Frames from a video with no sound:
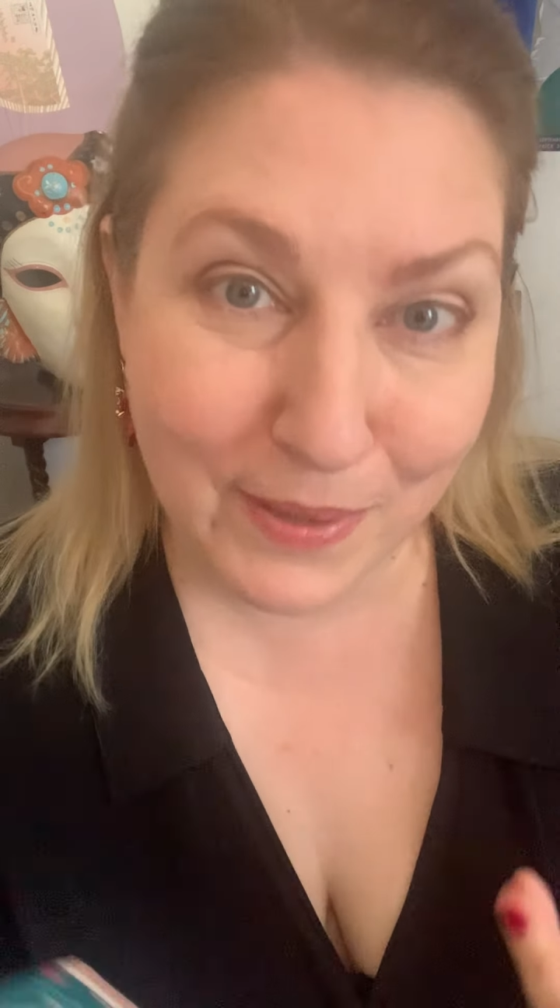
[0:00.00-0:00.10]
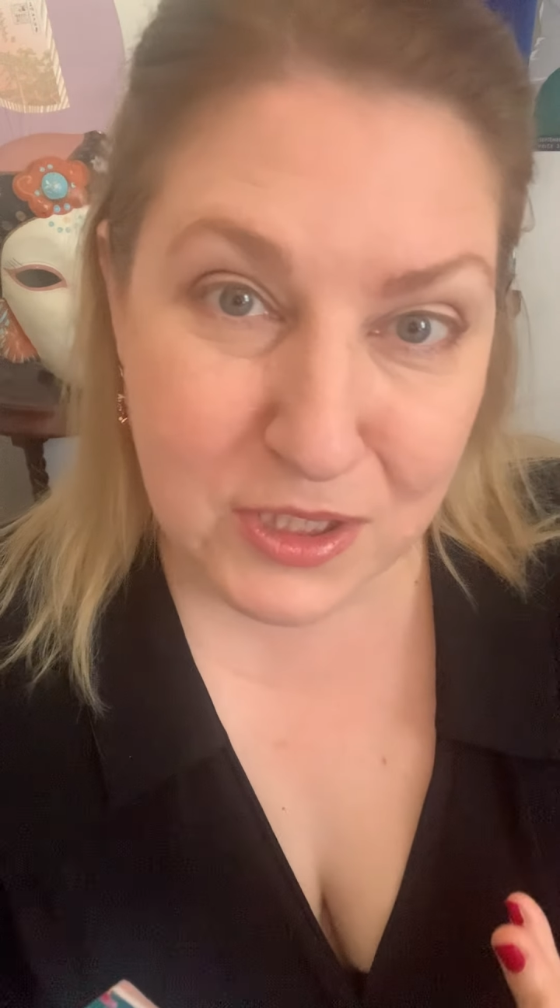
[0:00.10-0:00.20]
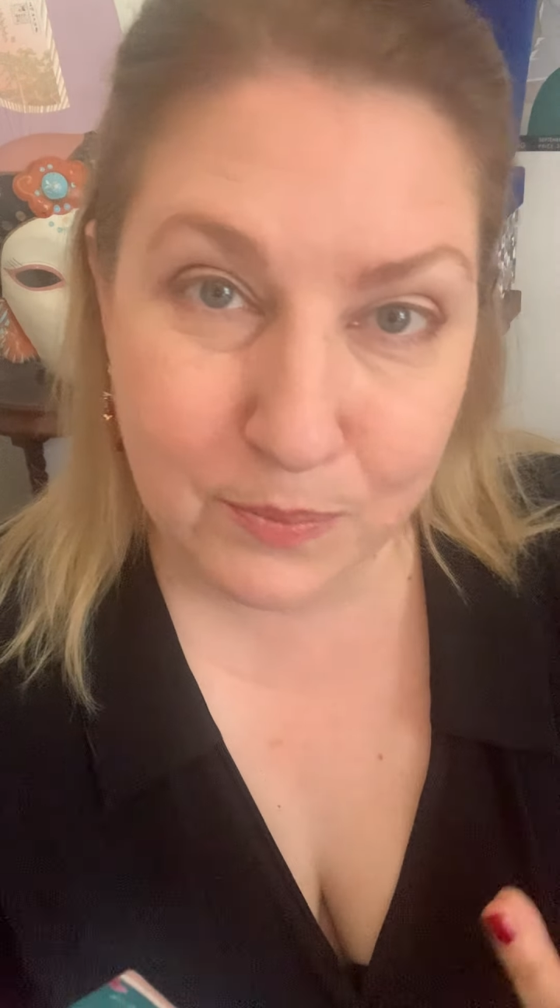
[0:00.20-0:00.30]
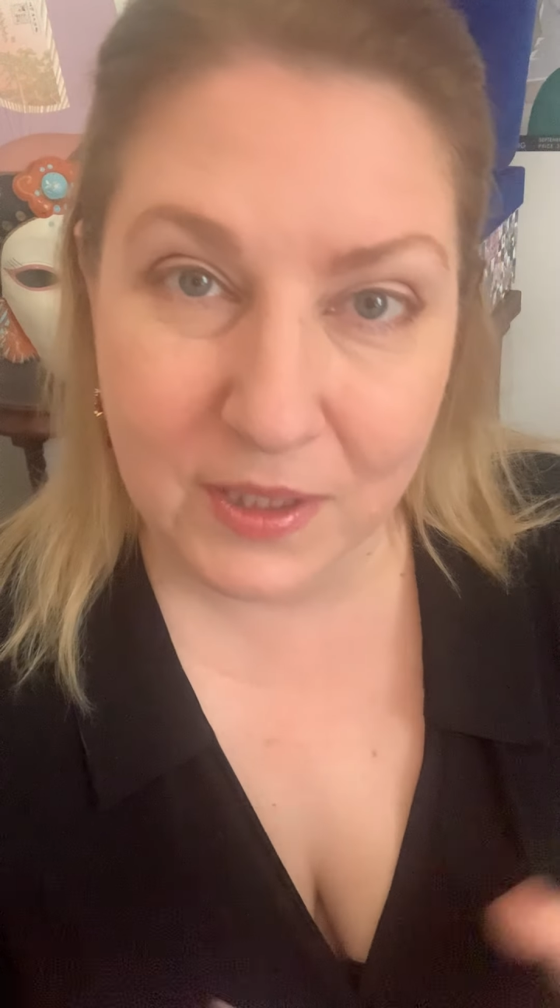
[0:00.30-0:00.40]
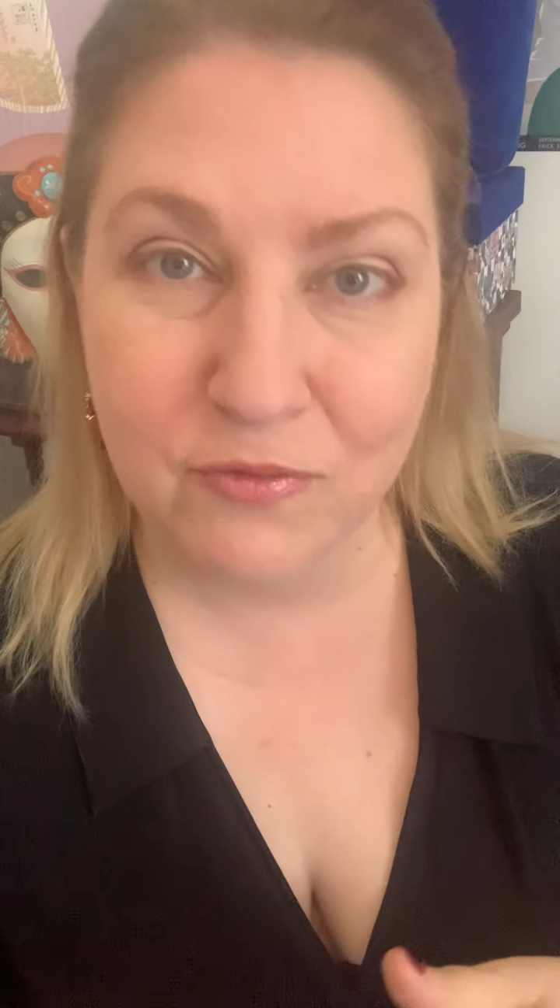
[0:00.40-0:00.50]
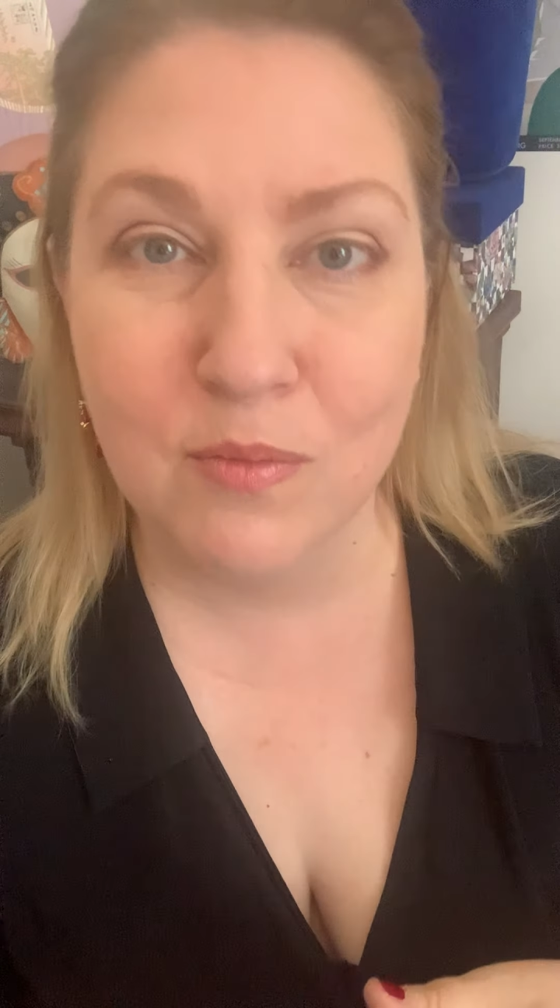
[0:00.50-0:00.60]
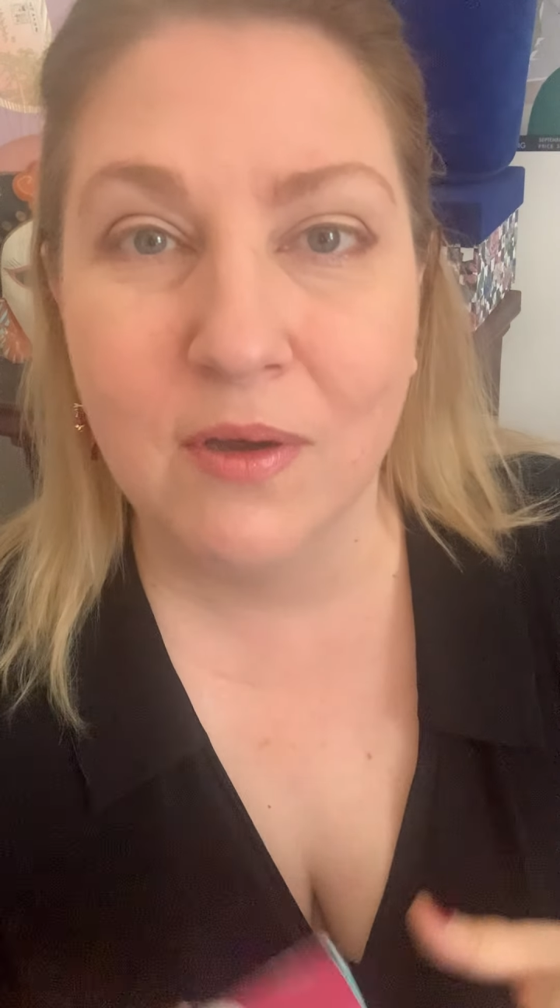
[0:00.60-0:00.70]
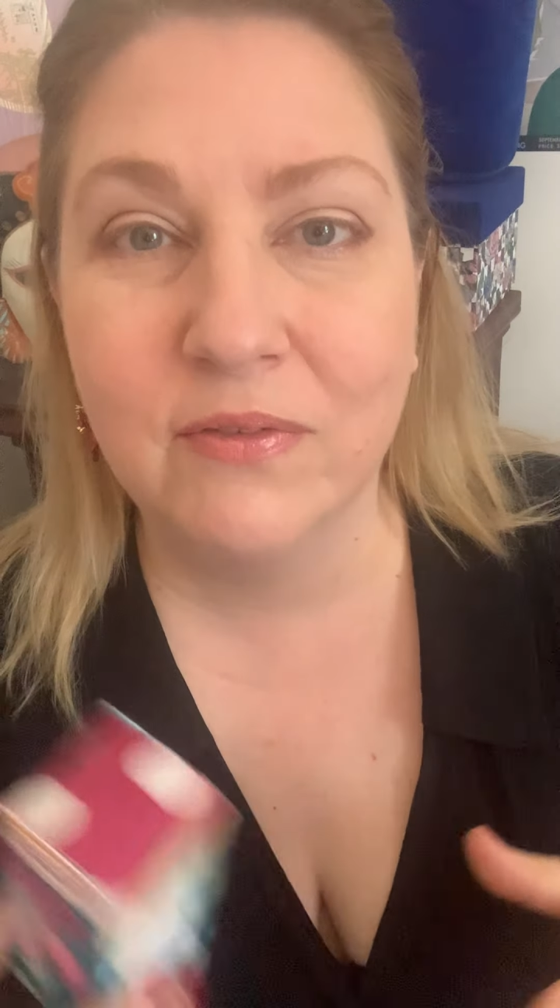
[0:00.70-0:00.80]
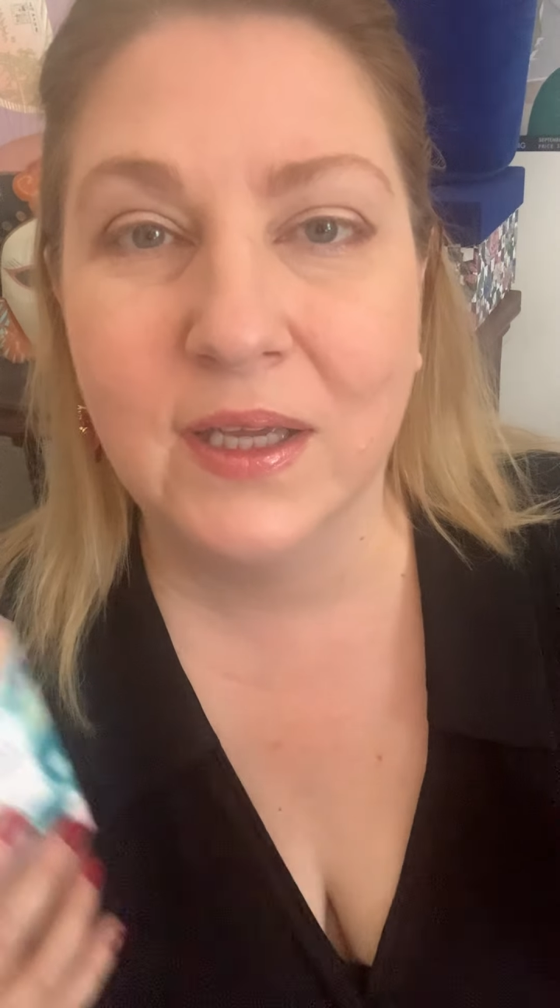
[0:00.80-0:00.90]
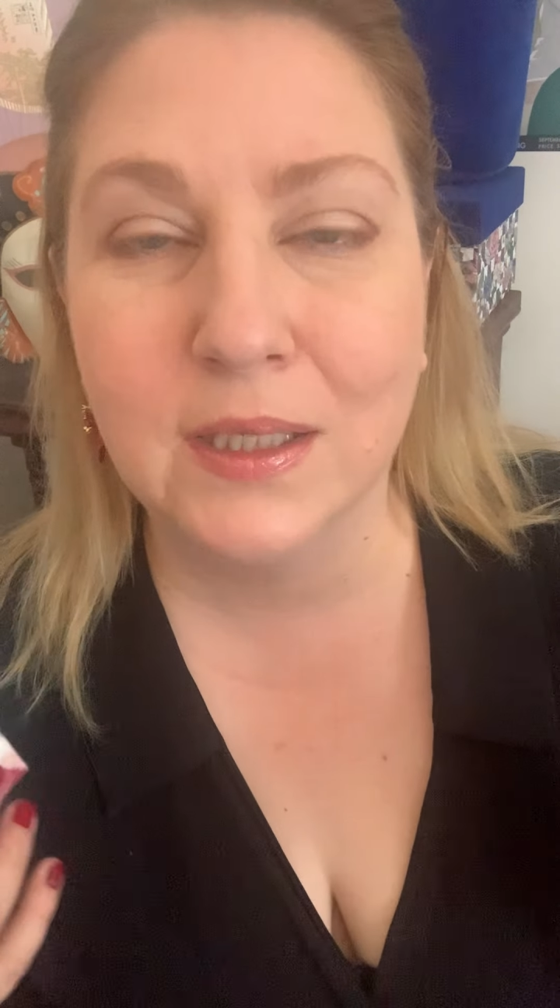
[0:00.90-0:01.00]
pasji
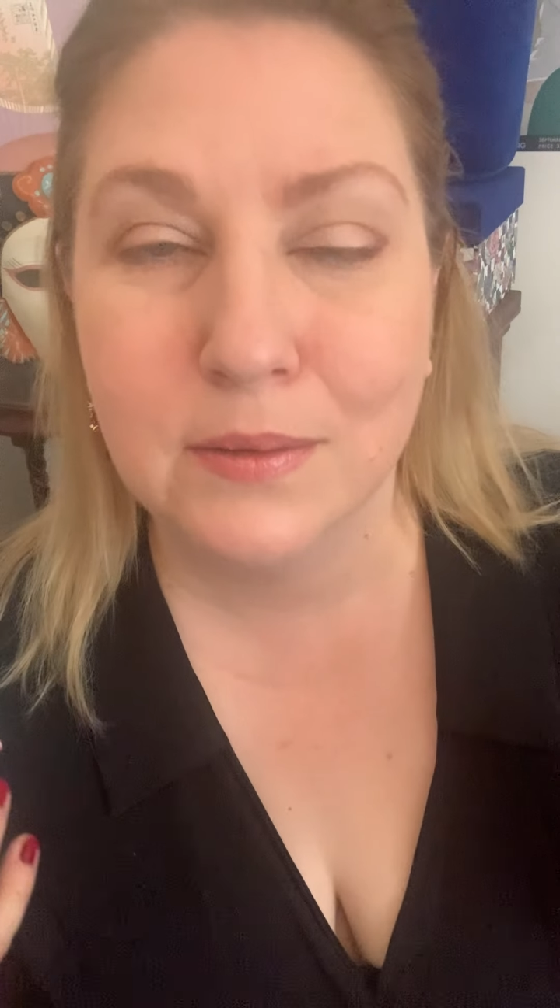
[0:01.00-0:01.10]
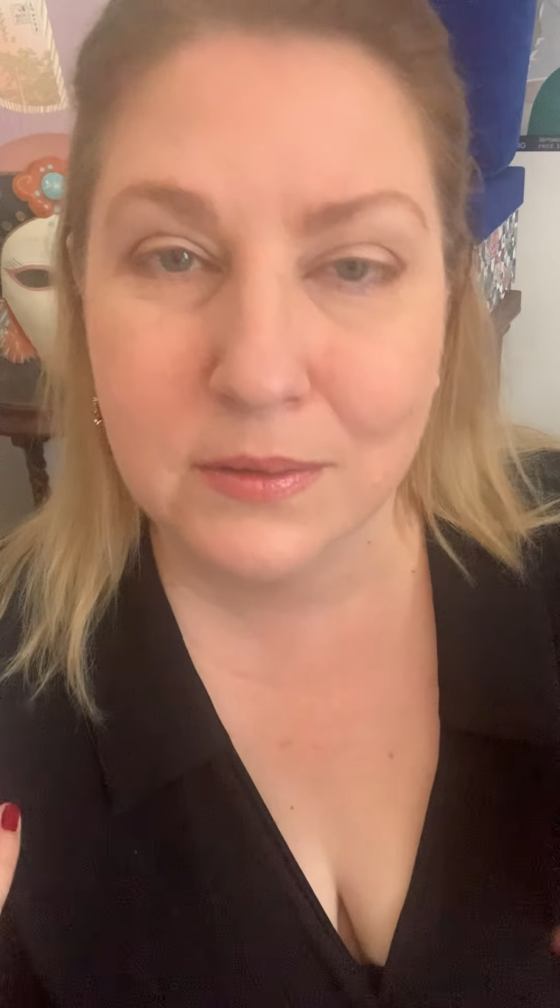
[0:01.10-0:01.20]
perfumowej